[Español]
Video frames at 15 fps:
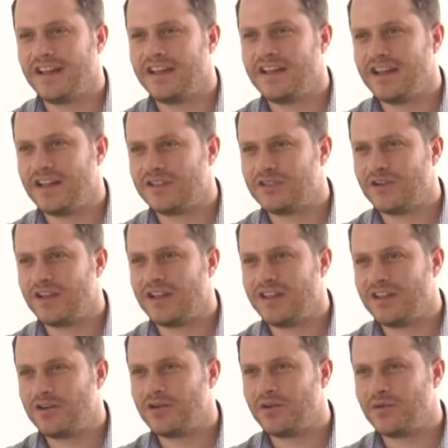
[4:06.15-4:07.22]
y a eso le
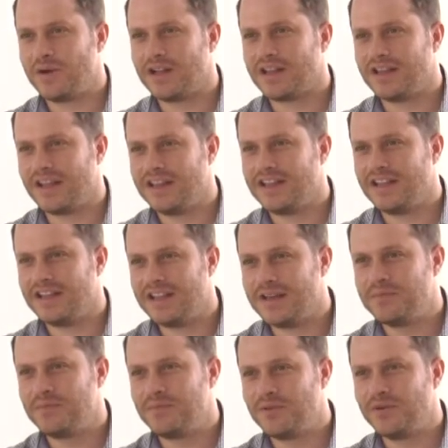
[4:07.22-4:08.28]
dedico bastante
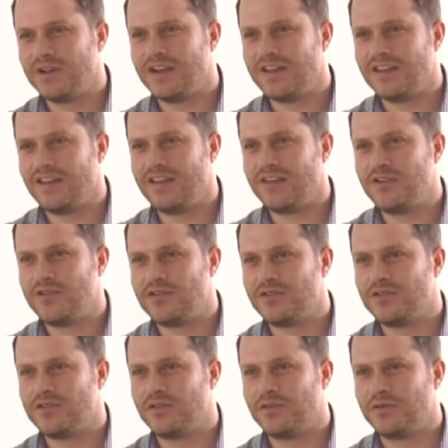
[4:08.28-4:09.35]
tiempo y le
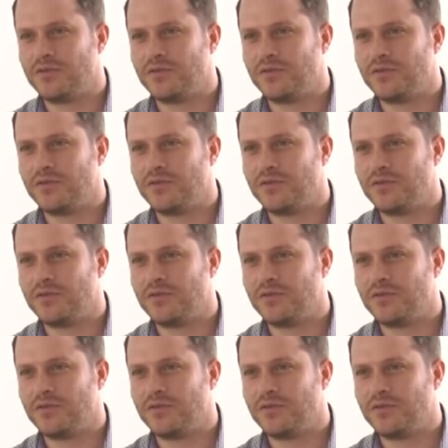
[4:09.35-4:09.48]
dedico